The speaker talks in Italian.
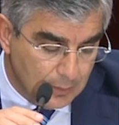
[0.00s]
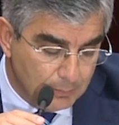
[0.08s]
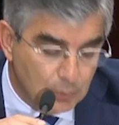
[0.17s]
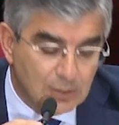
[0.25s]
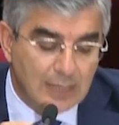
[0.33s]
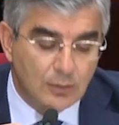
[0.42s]

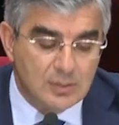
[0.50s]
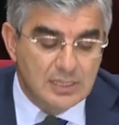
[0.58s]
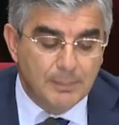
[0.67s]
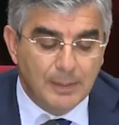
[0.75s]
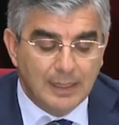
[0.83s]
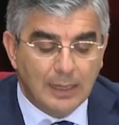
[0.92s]
potranno
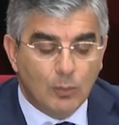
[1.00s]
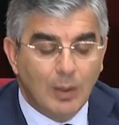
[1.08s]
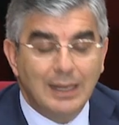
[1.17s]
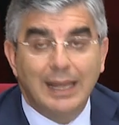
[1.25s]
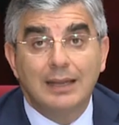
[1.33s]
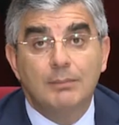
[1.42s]
sapere
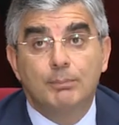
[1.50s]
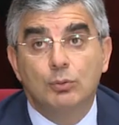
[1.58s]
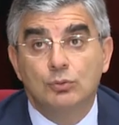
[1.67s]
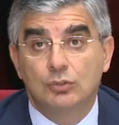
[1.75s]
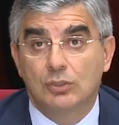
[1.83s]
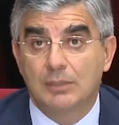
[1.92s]
qual è il
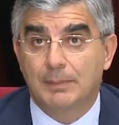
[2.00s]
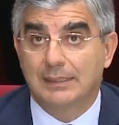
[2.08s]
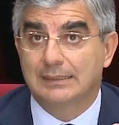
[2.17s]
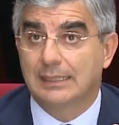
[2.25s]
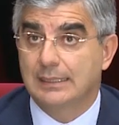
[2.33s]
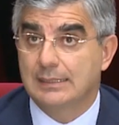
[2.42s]
punto di
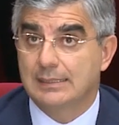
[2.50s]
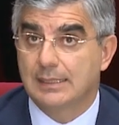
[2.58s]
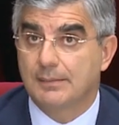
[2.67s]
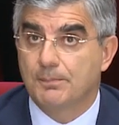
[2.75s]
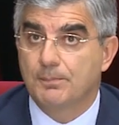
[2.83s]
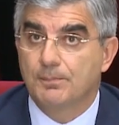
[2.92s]

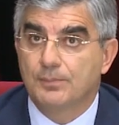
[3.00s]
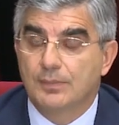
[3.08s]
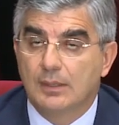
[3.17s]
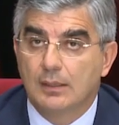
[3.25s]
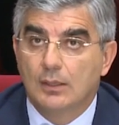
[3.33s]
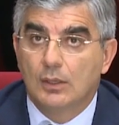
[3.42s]
partenza.
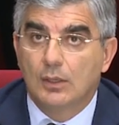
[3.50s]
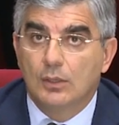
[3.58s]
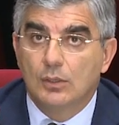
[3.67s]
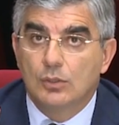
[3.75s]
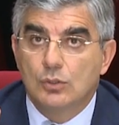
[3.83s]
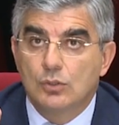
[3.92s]

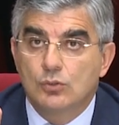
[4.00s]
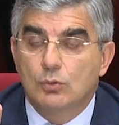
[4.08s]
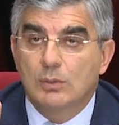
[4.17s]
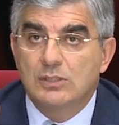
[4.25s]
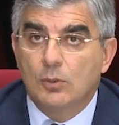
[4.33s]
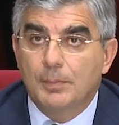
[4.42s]
Su
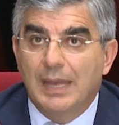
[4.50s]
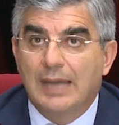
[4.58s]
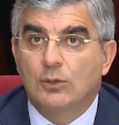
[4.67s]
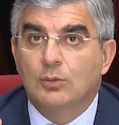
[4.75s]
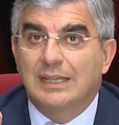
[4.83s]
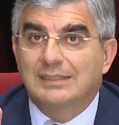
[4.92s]
questo
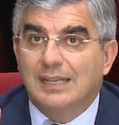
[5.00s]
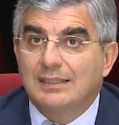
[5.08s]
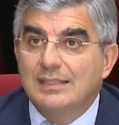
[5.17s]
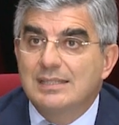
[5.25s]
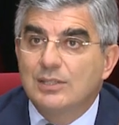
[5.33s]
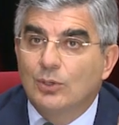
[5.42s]
piano una
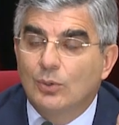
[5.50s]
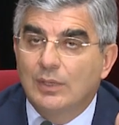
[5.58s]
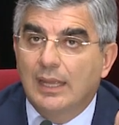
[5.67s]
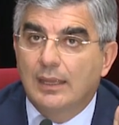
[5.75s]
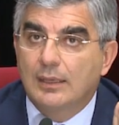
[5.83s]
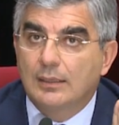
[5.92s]

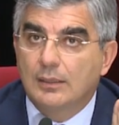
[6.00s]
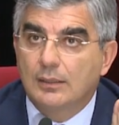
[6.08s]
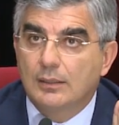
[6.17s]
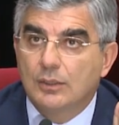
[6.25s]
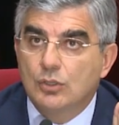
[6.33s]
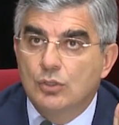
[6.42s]
tradizione
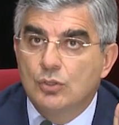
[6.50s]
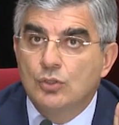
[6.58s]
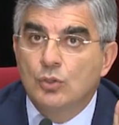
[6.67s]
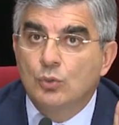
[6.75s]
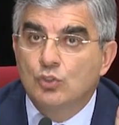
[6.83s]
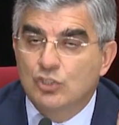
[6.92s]

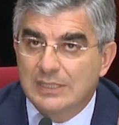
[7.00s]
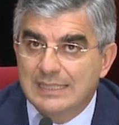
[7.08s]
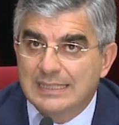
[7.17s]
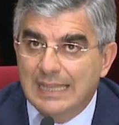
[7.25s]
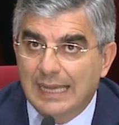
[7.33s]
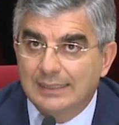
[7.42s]
non c'è
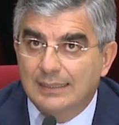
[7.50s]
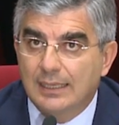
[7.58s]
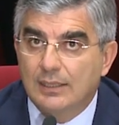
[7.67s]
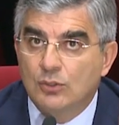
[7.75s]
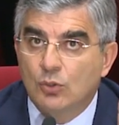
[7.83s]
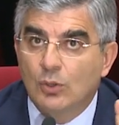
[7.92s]

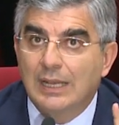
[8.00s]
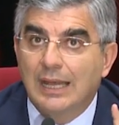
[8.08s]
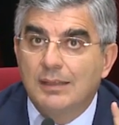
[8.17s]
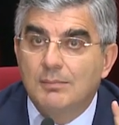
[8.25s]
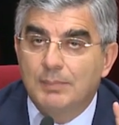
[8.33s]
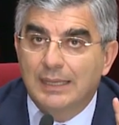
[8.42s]
stata, noi la
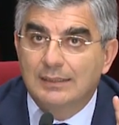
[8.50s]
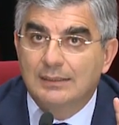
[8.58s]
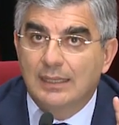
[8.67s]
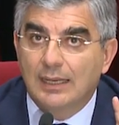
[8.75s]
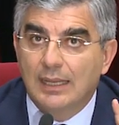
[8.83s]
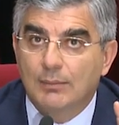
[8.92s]

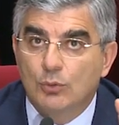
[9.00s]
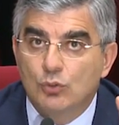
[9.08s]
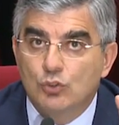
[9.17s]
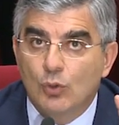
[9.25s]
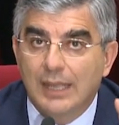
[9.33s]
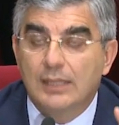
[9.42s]
impianteremo,
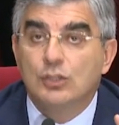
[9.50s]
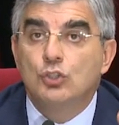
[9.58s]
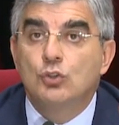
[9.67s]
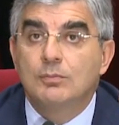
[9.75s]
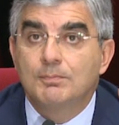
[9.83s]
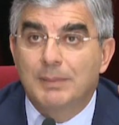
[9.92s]
cioè
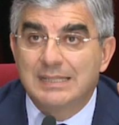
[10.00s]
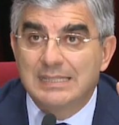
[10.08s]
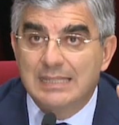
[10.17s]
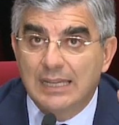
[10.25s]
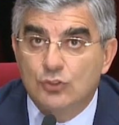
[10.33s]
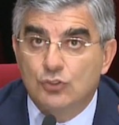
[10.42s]
di un
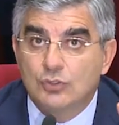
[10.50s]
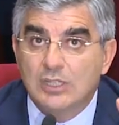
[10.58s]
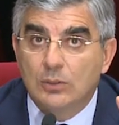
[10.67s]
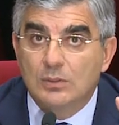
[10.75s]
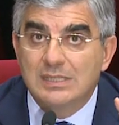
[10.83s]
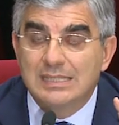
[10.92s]
passaggio
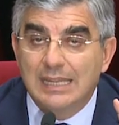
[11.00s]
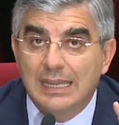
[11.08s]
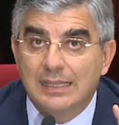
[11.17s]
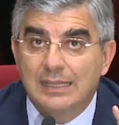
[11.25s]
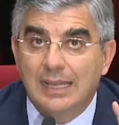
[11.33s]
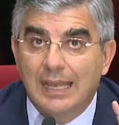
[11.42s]
di
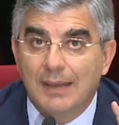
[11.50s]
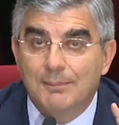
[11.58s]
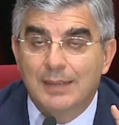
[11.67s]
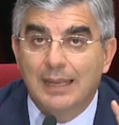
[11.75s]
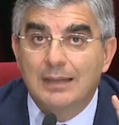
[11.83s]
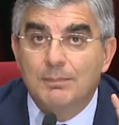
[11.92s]
consegne che
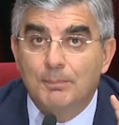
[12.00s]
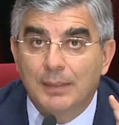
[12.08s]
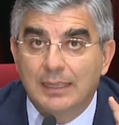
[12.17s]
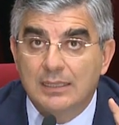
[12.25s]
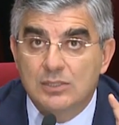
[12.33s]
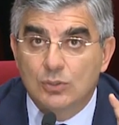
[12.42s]
abbia il
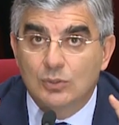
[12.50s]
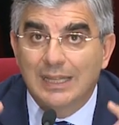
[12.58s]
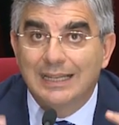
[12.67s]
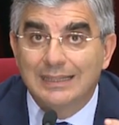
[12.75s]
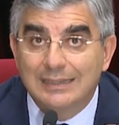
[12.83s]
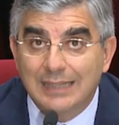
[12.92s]
peso
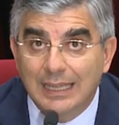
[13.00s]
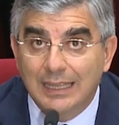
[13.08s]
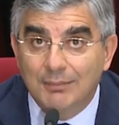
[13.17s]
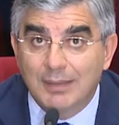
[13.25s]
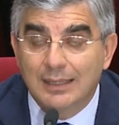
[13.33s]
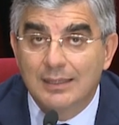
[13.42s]
del
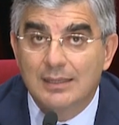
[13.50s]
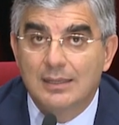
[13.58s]
tema,